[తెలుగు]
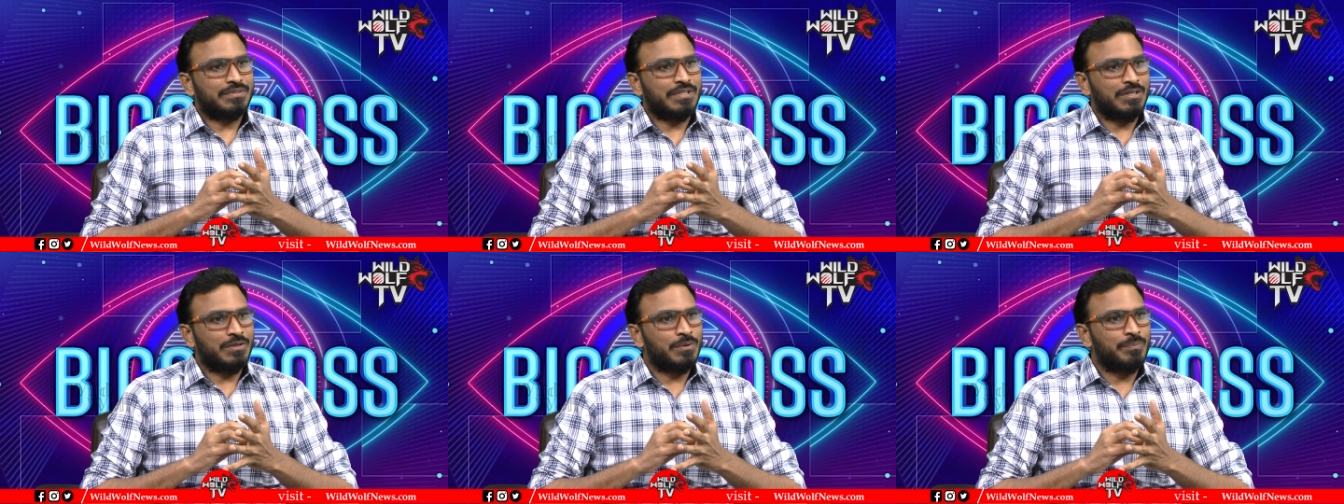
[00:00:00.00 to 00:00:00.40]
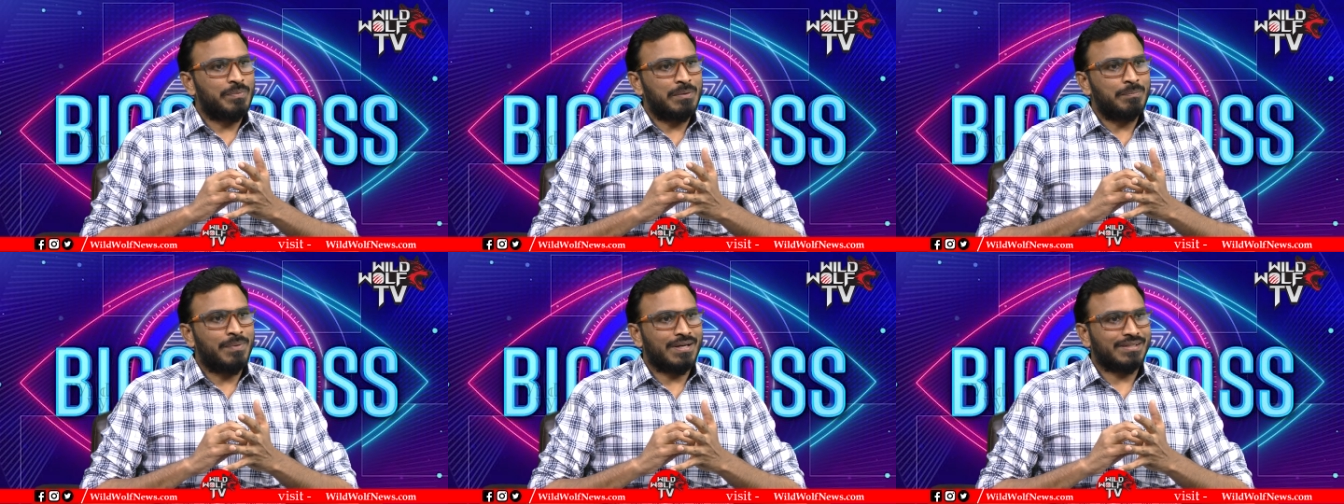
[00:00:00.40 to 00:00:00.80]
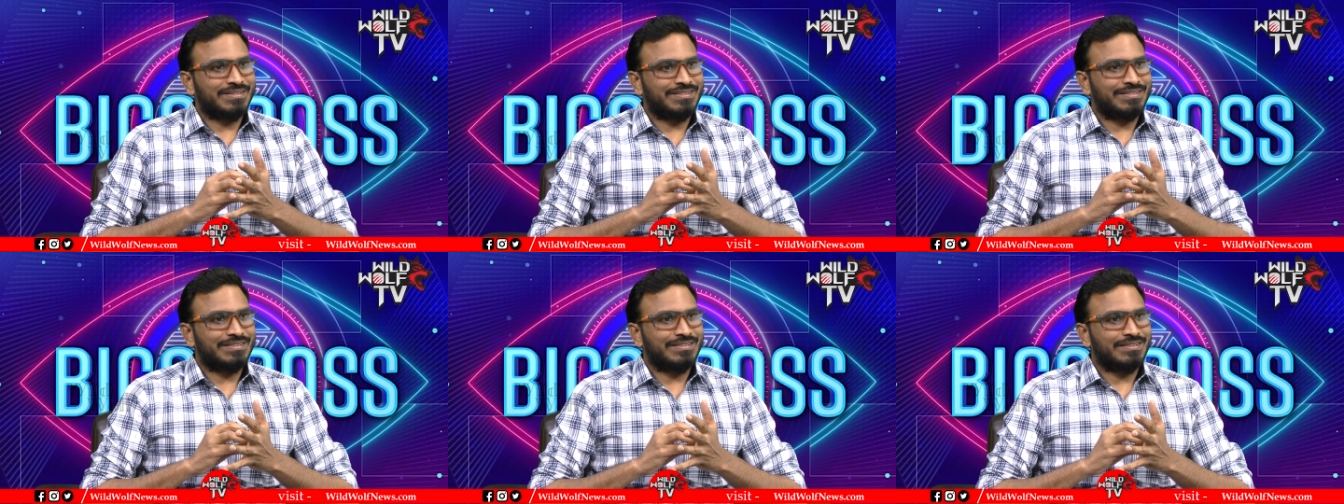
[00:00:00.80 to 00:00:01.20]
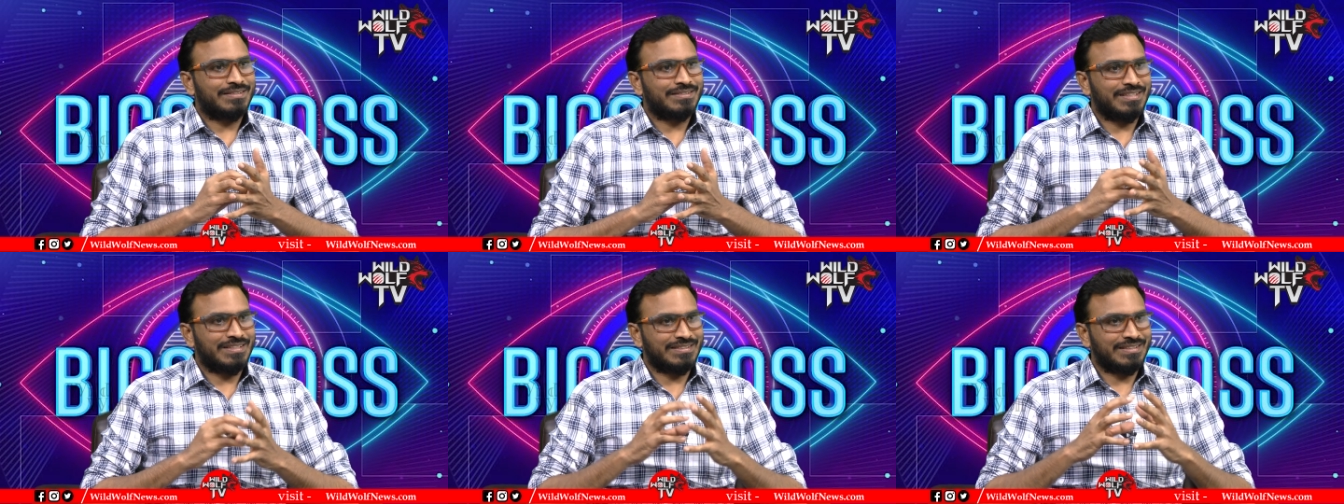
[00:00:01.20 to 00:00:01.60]
తెలుగు బిగ్ బాస్
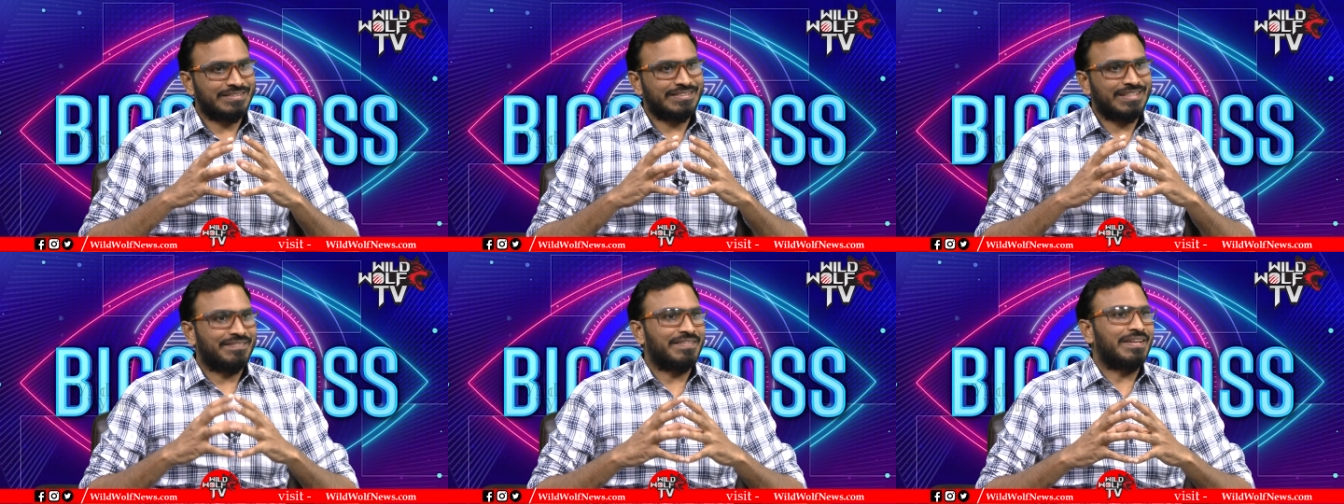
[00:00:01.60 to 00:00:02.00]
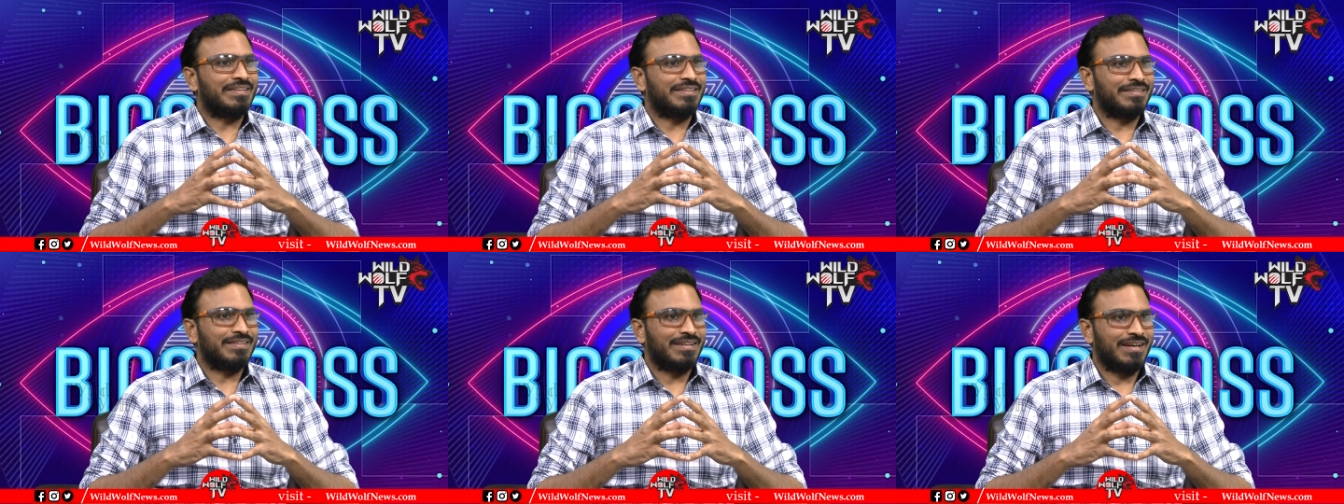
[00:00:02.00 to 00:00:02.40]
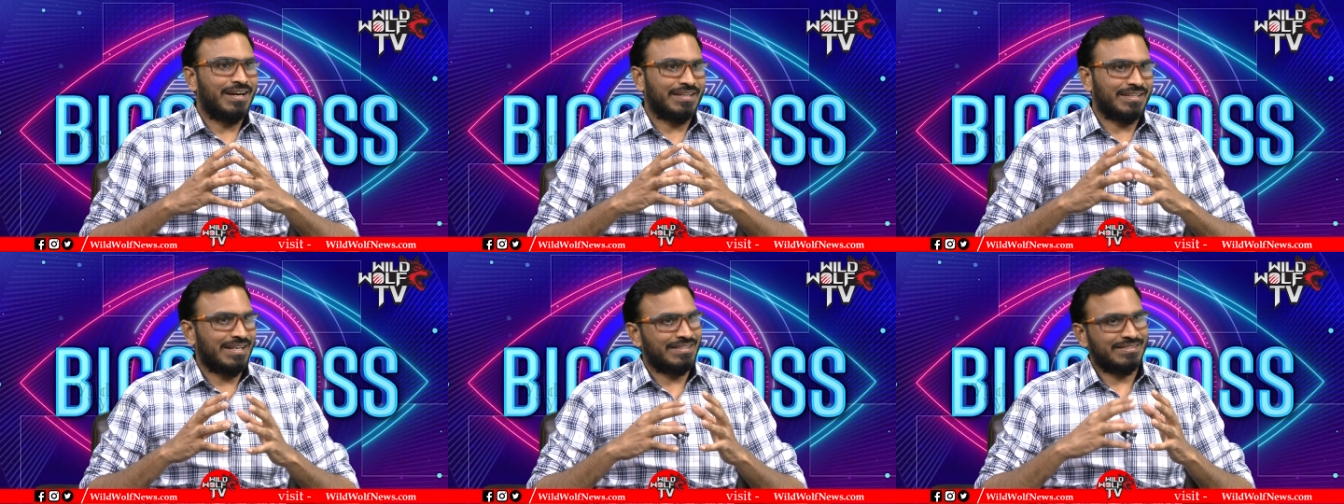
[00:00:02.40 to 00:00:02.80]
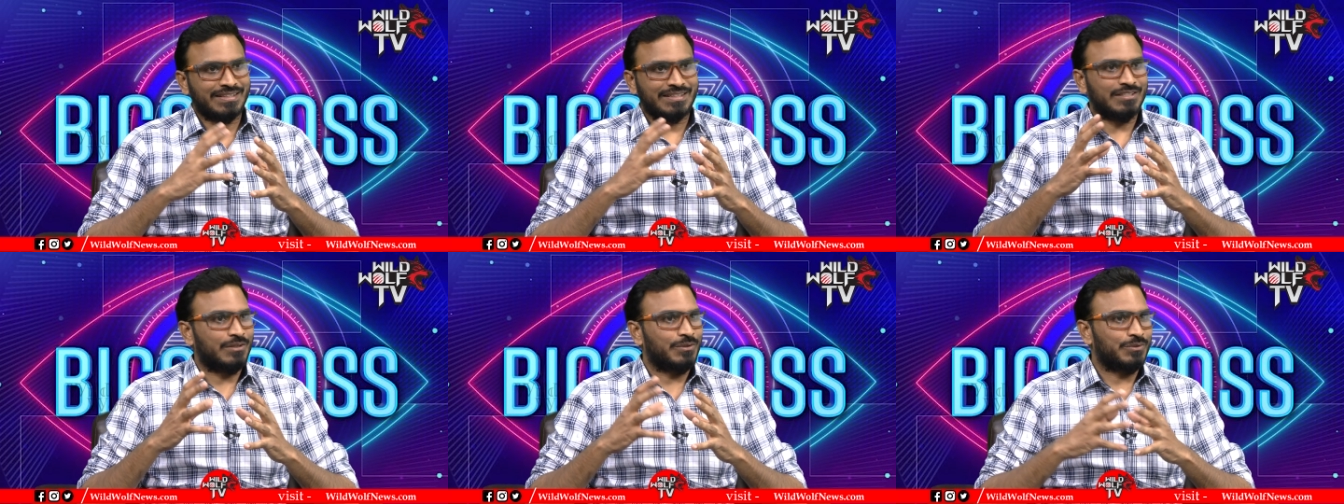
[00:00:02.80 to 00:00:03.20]
సీజన్ సెవెన్
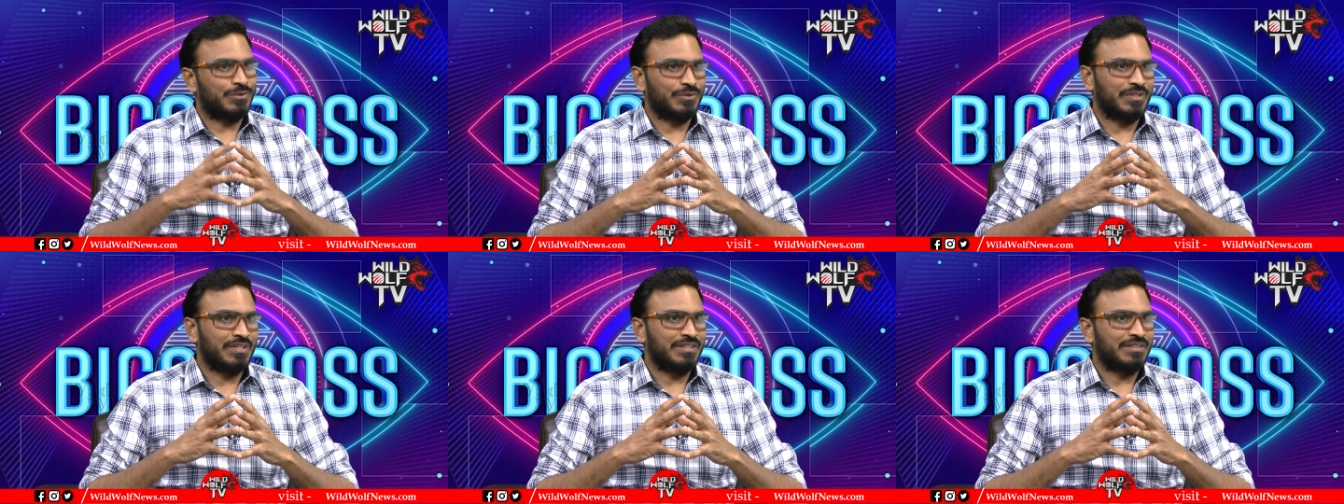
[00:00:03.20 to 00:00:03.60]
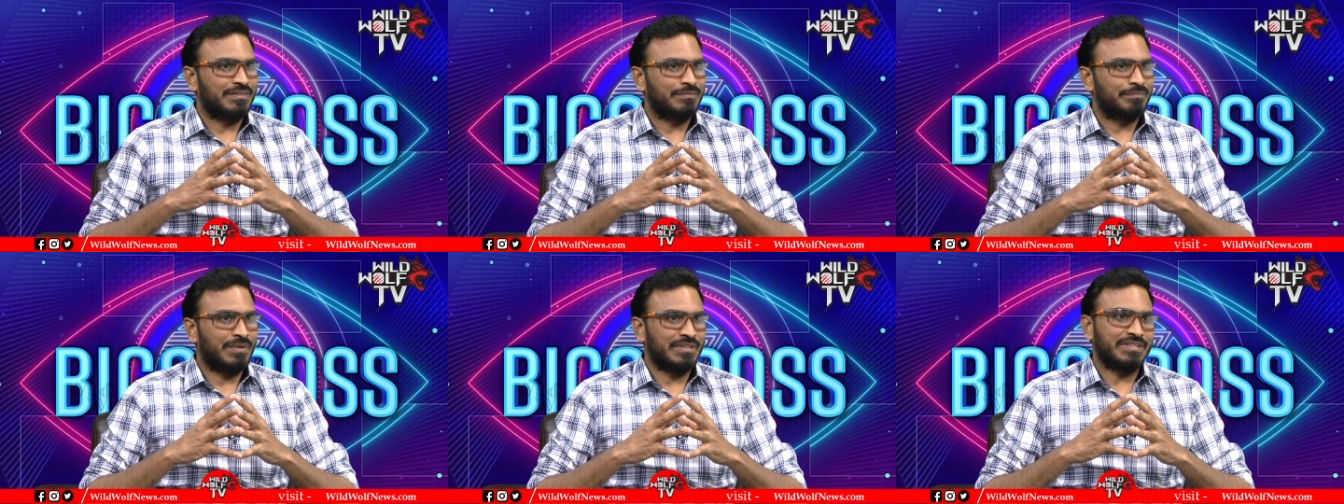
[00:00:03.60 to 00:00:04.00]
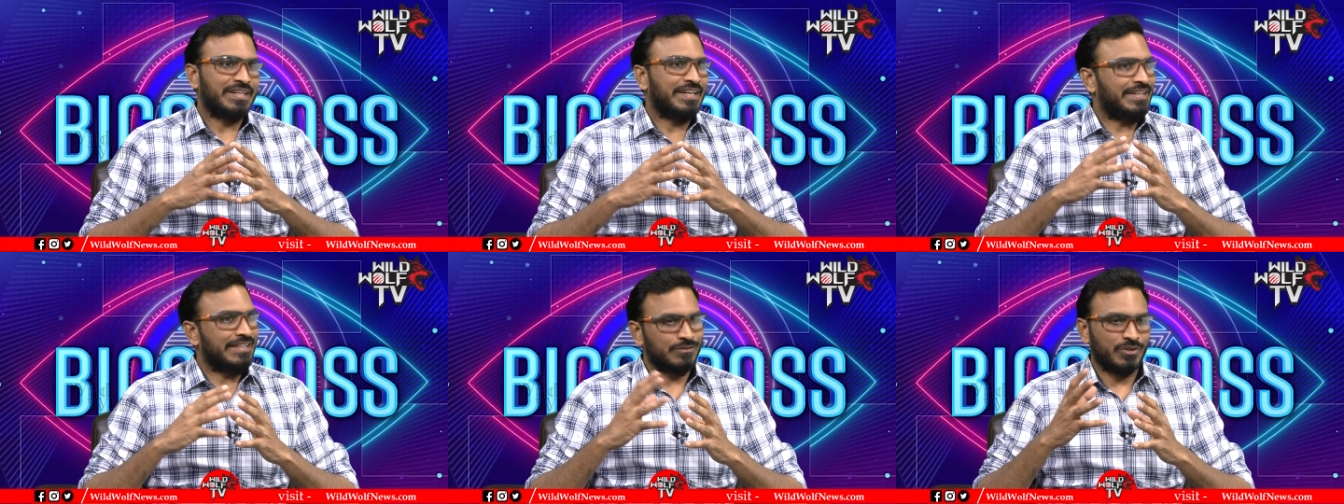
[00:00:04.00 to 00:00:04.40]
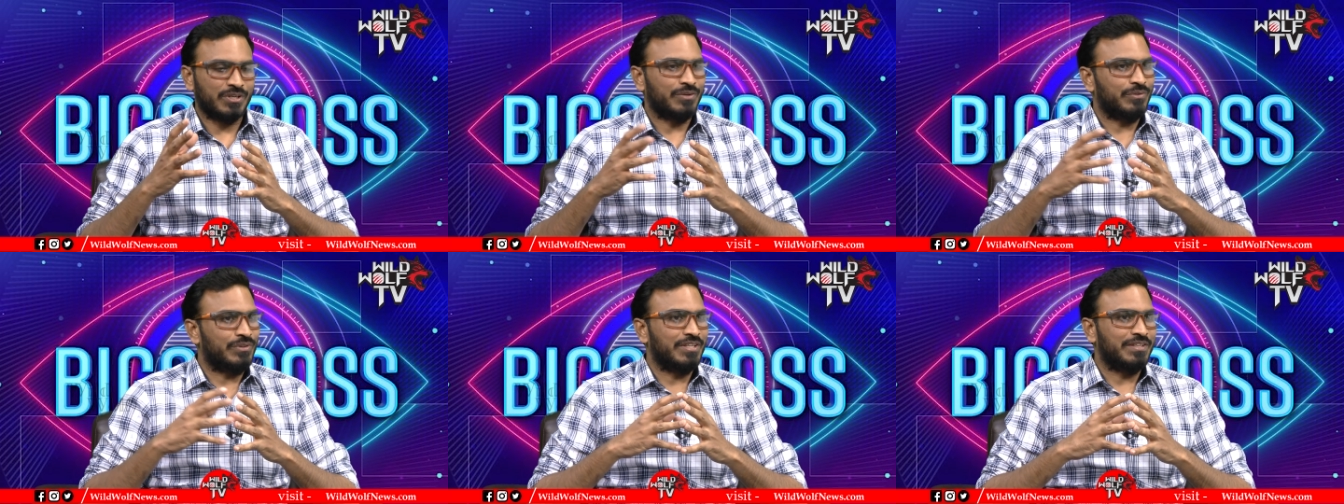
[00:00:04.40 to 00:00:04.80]
అట్టహాసంగా జరుగుతోంది మంచి
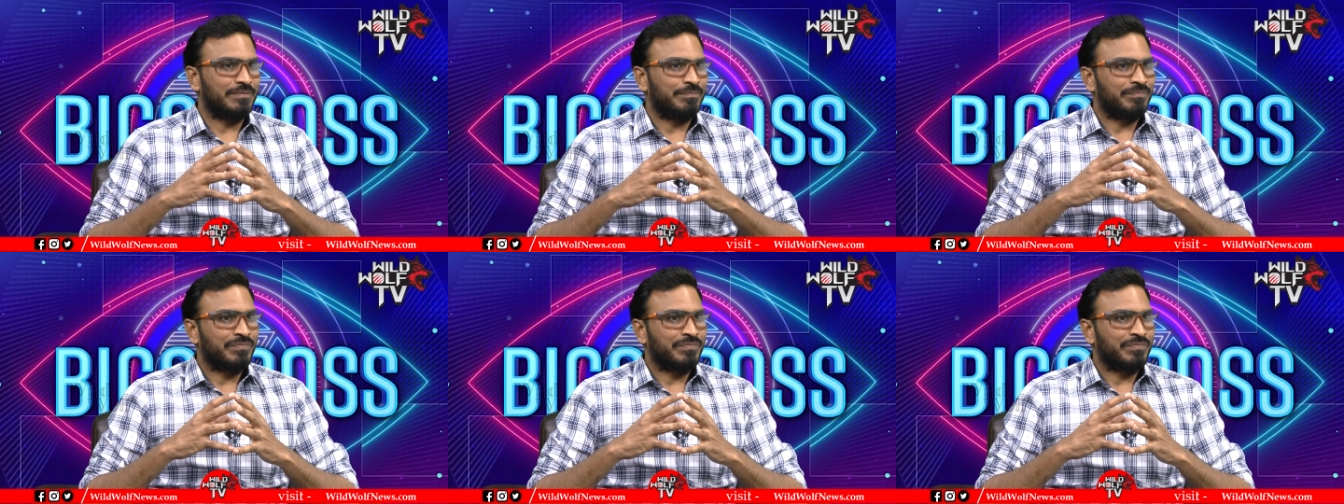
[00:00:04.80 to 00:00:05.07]
రేటింగ్తోనే ఉంది